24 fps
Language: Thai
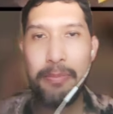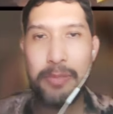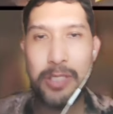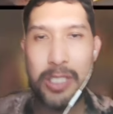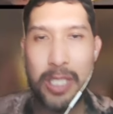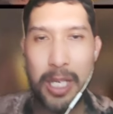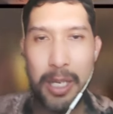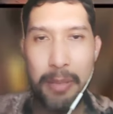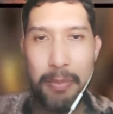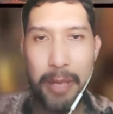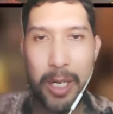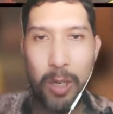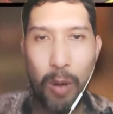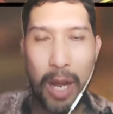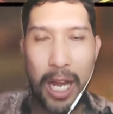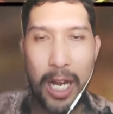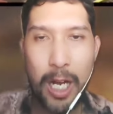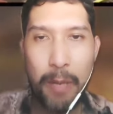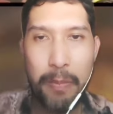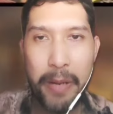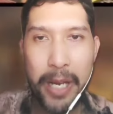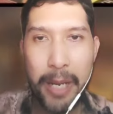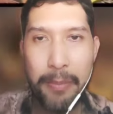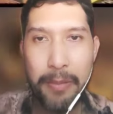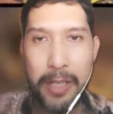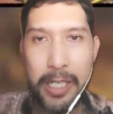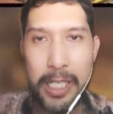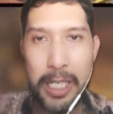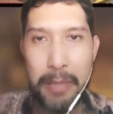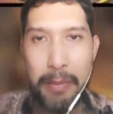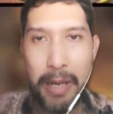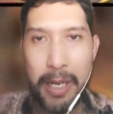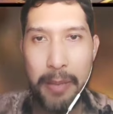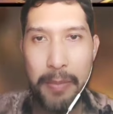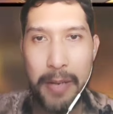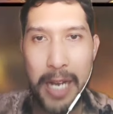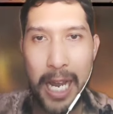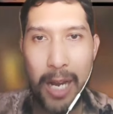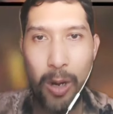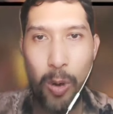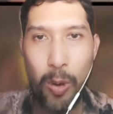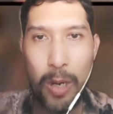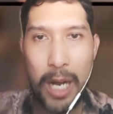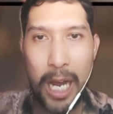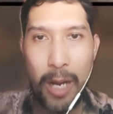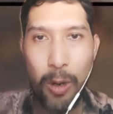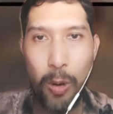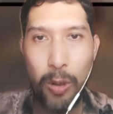บ เจอหมัดขวาเข้าไปครับคืนมาครับคาโล
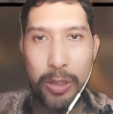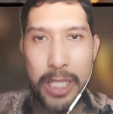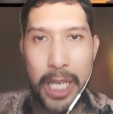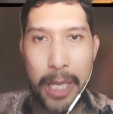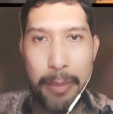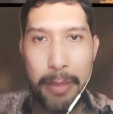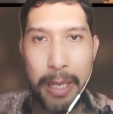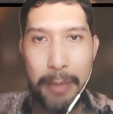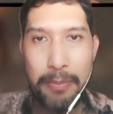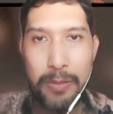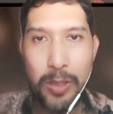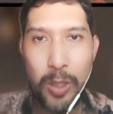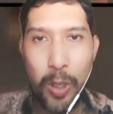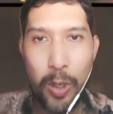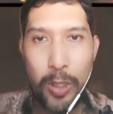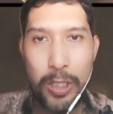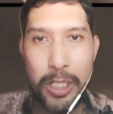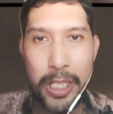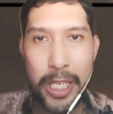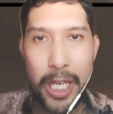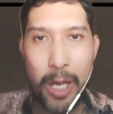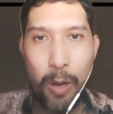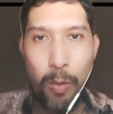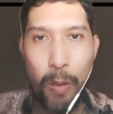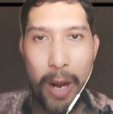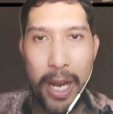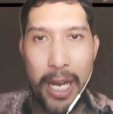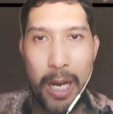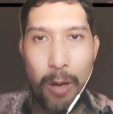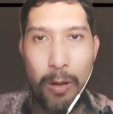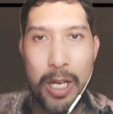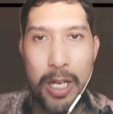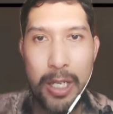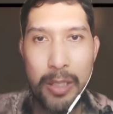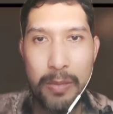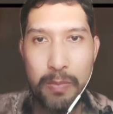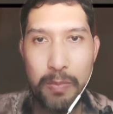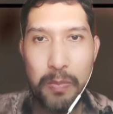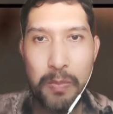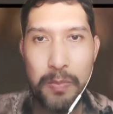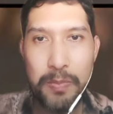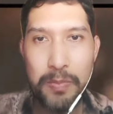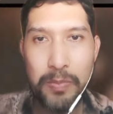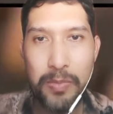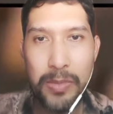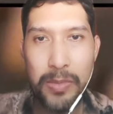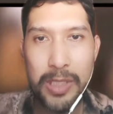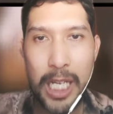คาโลทีบครับโดนเกี่ยวไว้แล้ว อื
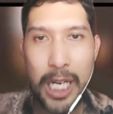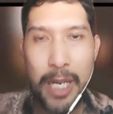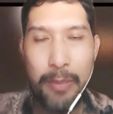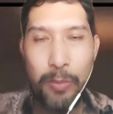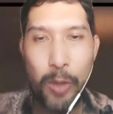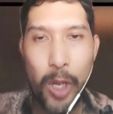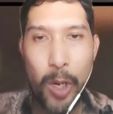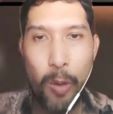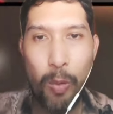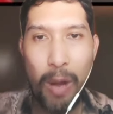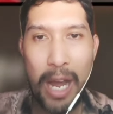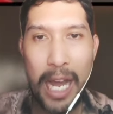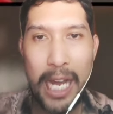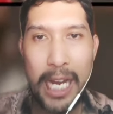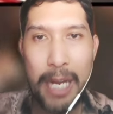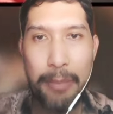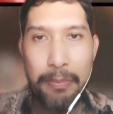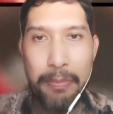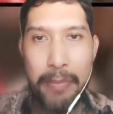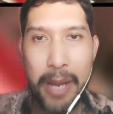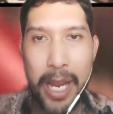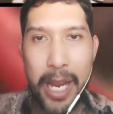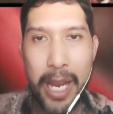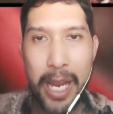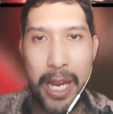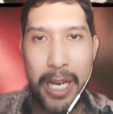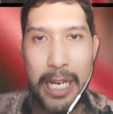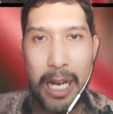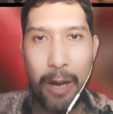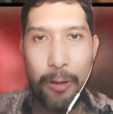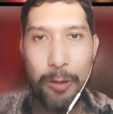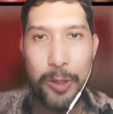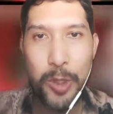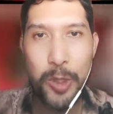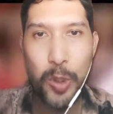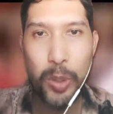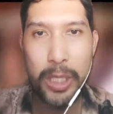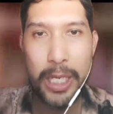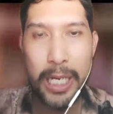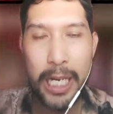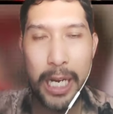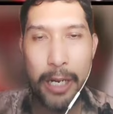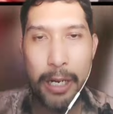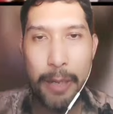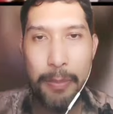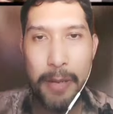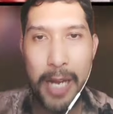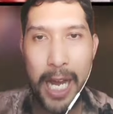เติมด้วยขวาครับแม่เขาสุดอีก
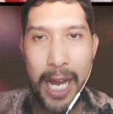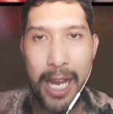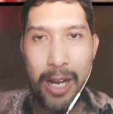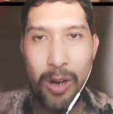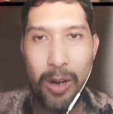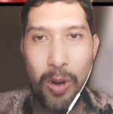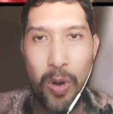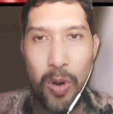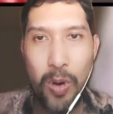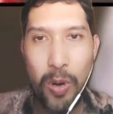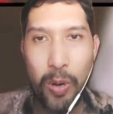แล้วครับ คาโล